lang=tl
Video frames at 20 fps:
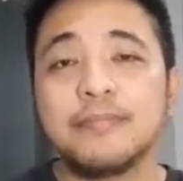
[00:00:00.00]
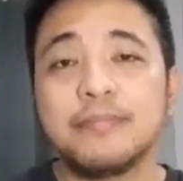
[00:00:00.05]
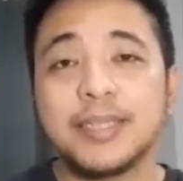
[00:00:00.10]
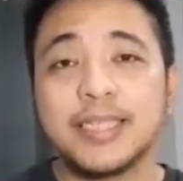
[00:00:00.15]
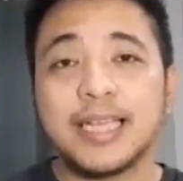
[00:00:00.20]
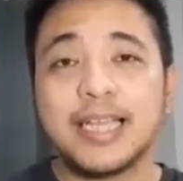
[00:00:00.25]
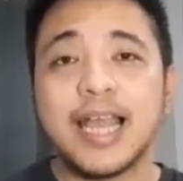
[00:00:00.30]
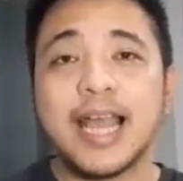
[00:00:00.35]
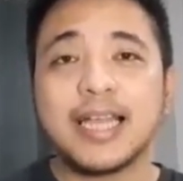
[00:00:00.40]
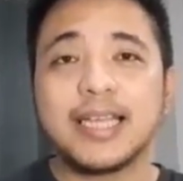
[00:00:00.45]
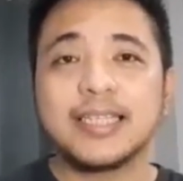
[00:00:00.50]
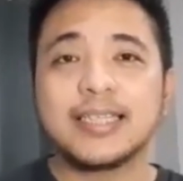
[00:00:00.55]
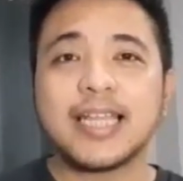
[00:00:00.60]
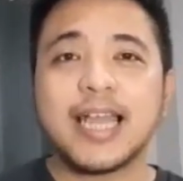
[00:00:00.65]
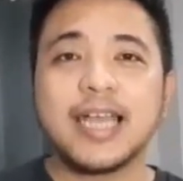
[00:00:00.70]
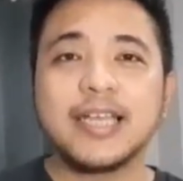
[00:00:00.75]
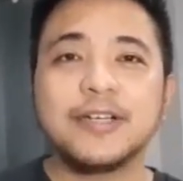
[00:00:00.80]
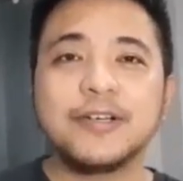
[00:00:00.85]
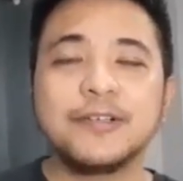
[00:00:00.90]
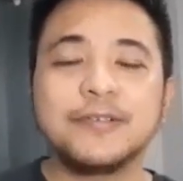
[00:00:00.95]
Manalangin
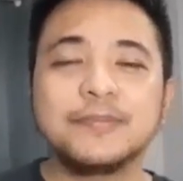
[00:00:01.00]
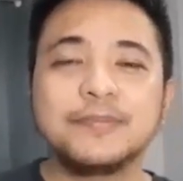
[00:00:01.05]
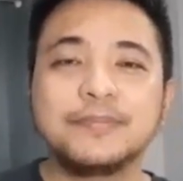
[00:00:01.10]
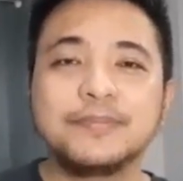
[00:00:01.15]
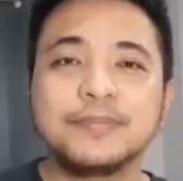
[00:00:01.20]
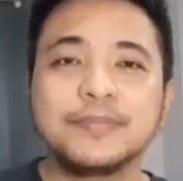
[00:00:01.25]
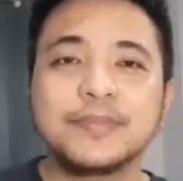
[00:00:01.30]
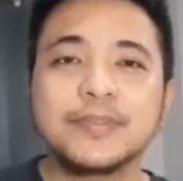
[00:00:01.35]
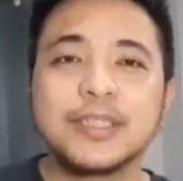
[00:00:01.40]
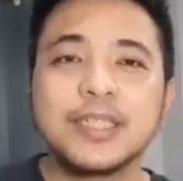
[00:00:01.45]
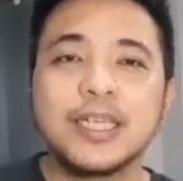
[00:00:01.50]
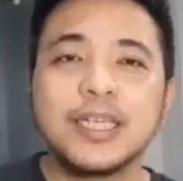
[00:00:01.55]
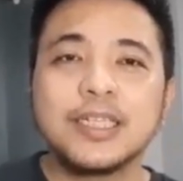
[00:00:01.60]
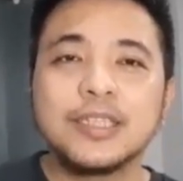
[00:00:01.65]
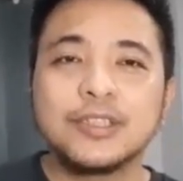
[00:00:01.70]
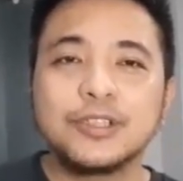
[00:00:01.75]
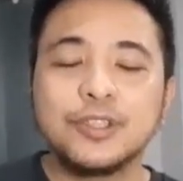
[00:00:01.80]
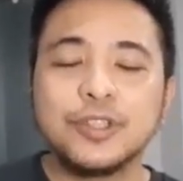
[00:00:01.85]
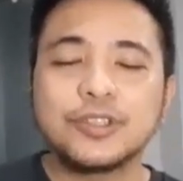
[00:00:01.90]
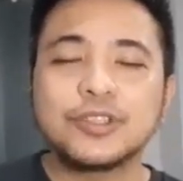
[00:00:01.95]
tayo.
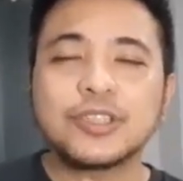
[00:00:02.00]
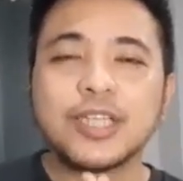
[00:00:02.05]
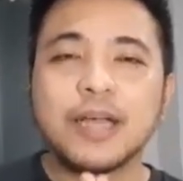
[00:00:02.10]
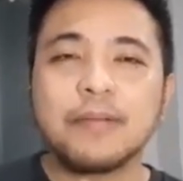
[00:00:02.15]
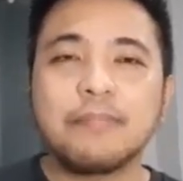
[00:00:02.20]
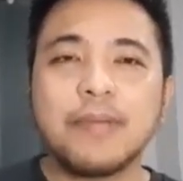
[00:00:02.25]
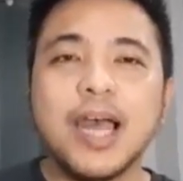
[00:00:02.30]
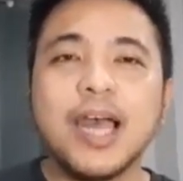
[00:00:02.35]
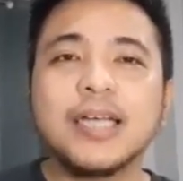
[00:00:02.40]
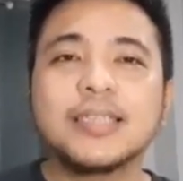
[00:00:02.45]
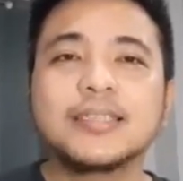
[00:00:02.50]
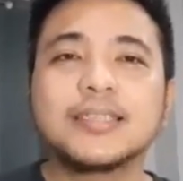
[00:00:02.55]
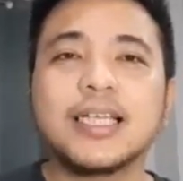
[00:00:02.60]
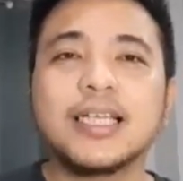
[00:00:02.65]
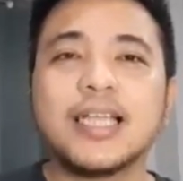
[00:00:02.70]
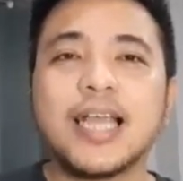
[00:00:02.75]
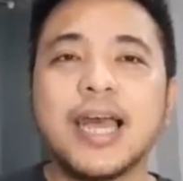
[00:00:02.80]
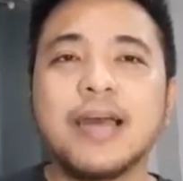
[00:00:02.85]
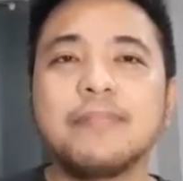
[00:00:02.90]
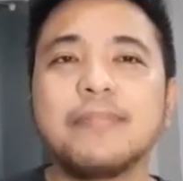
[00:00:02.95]
Diyos Ama,
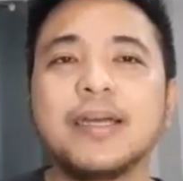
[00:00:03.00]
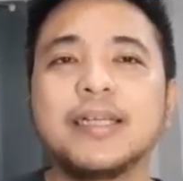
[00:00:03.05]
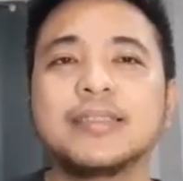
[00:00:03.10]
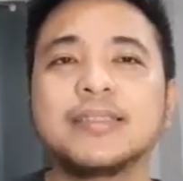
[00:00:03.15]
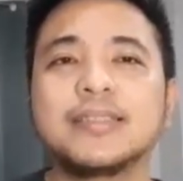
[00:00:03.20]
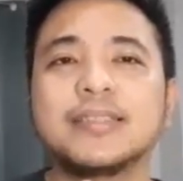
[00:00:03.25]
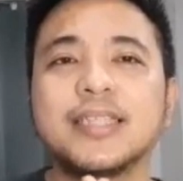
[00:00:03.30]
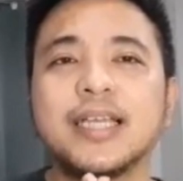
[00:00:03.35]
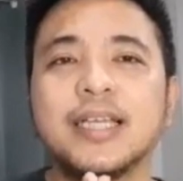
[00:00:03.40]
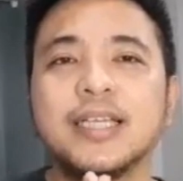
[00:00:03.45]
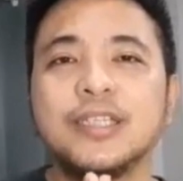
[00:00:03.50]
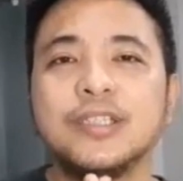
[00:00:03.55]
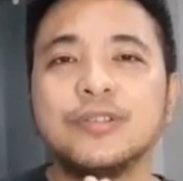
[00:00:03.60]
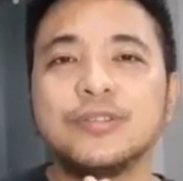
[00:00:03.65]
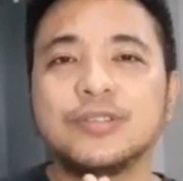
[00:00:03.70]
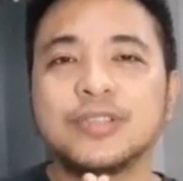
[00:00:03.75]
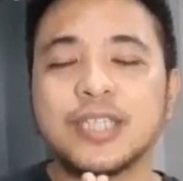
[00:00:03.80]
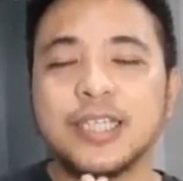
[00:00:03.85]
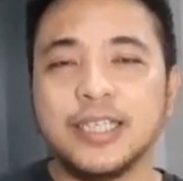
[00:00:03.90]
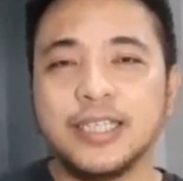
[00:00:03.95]
salamat sa
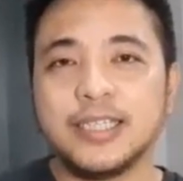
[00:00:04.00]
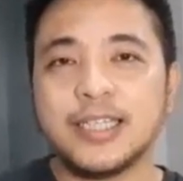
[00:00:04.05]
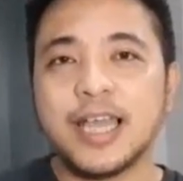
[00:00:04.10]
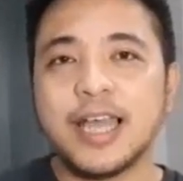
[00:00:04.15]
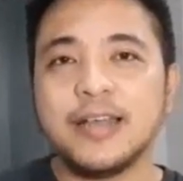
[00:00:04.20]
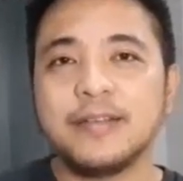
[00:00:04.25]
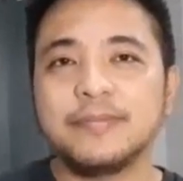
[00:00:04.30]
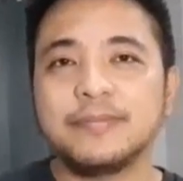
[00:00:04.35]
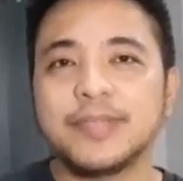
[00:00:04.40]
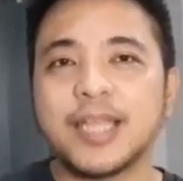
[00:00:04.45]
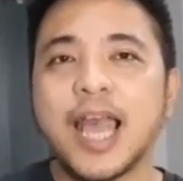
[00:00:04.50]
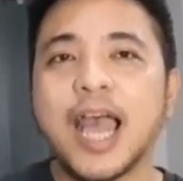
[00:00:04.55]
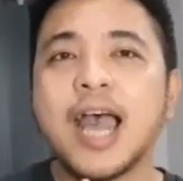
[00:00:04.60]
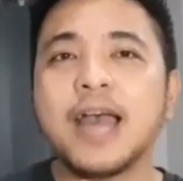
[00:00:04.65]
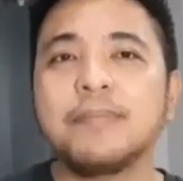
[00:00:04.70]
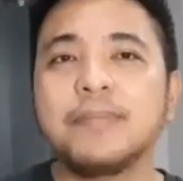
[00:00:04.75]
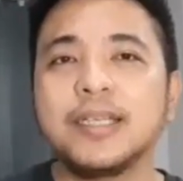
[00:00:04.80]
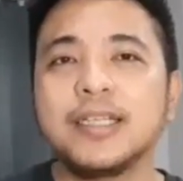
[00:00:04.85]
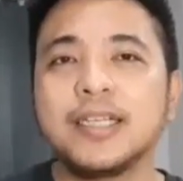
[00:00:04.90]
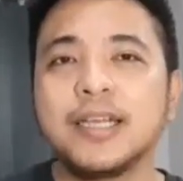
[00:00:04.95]
iyong salita na
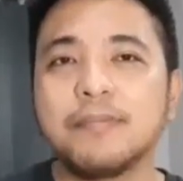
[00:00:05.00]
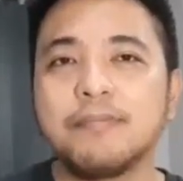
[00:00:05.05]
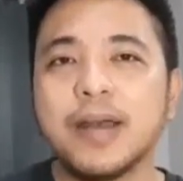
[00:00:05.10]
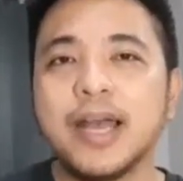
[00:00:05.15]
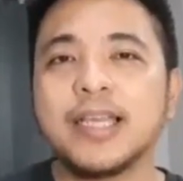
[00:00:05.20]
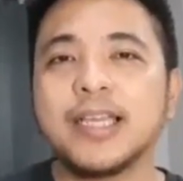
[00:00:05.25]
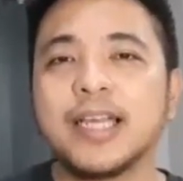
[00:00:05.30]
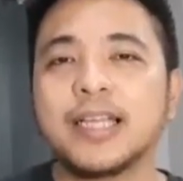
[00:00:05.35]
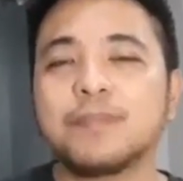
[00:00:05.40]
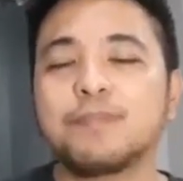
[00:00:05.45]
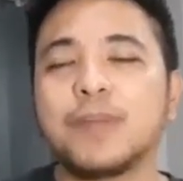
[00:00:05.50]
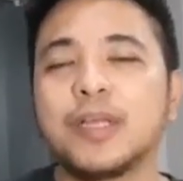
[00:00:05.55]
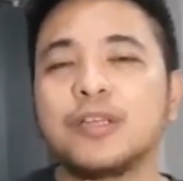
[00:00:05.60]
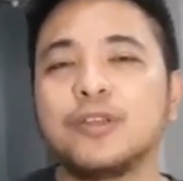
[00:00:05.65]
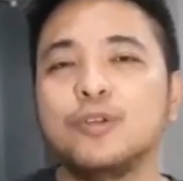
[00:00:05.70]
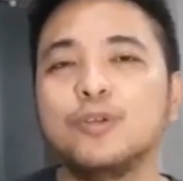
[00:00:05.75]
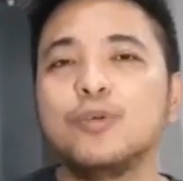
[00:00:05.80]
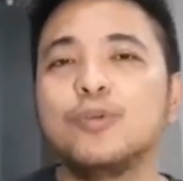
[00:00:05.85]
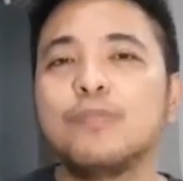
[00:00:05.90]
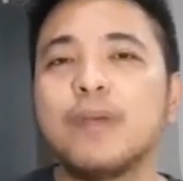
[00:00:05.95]
aming gabay at
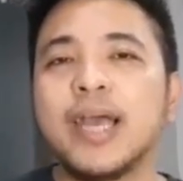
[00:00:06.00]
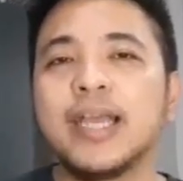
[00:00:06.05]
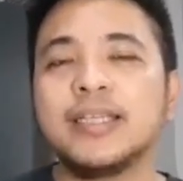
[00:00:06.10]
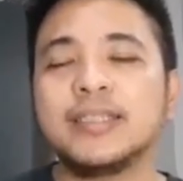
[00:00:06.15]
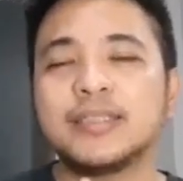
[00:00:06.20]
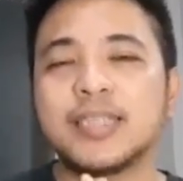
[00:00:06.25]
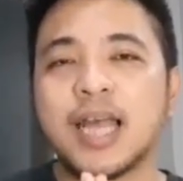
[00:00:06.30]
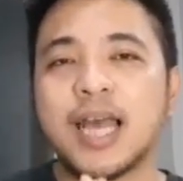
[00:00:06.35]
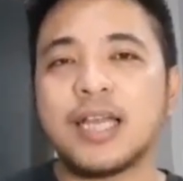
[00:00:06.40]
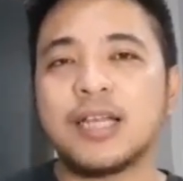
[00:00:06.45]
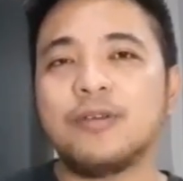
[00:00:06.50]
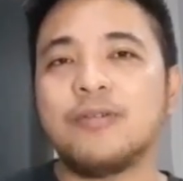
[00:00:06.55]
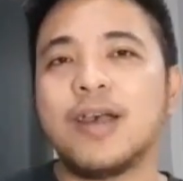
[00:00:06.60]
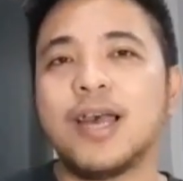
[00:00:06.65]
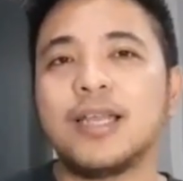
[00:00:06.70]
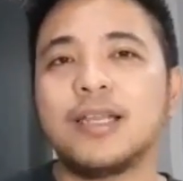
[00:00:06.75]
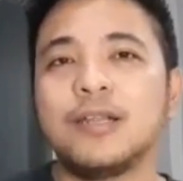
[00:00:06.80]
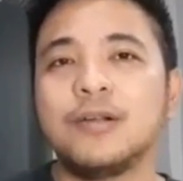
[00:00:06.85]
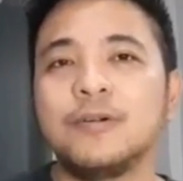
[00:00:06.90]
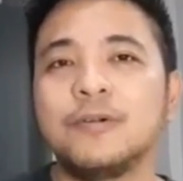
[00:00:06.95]
patnubay sa
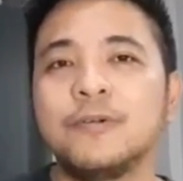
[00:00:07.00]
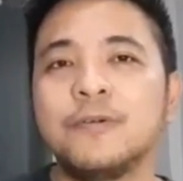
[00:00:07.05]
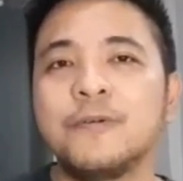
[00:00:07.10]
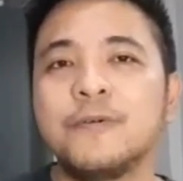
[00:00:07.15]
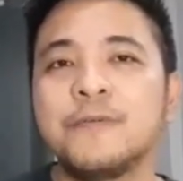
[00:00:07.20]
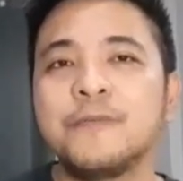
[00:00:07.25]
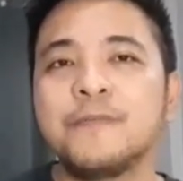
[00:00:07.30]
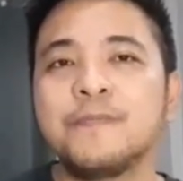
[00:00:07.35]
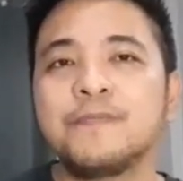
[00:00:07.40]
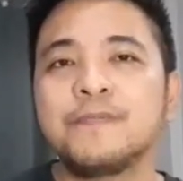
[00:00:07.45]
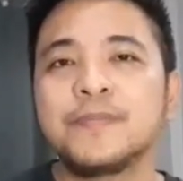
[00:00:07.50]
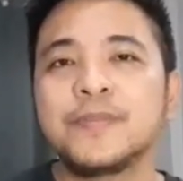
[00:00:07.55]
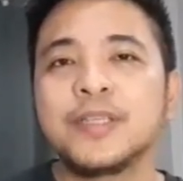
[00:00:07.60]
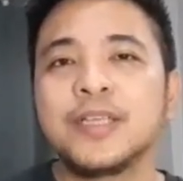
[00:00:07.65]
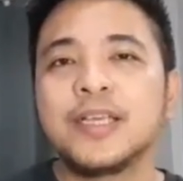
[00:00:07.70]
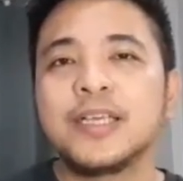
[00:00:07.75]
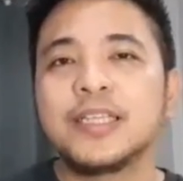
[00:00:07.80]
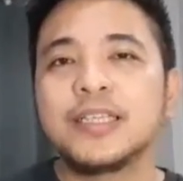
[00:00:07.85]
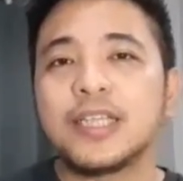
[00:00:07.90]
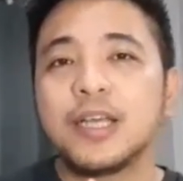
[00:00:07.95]
araw-araw.
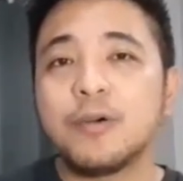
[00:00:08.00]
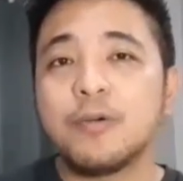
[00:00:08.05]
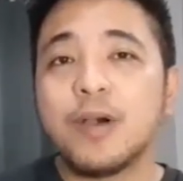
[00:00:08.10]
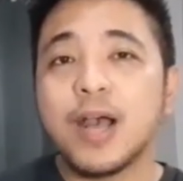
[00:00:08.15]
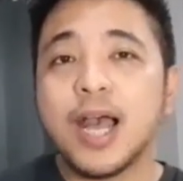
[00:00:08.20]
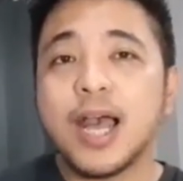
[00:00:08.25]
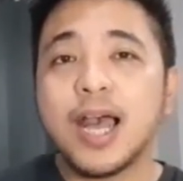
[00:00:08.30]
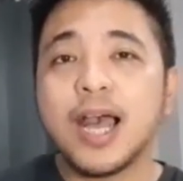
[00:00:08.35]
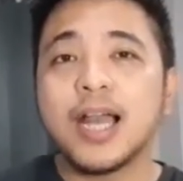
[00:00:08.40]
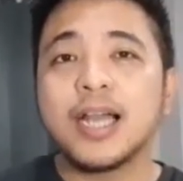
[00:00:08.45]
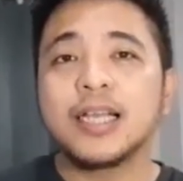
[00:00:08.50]
Nawa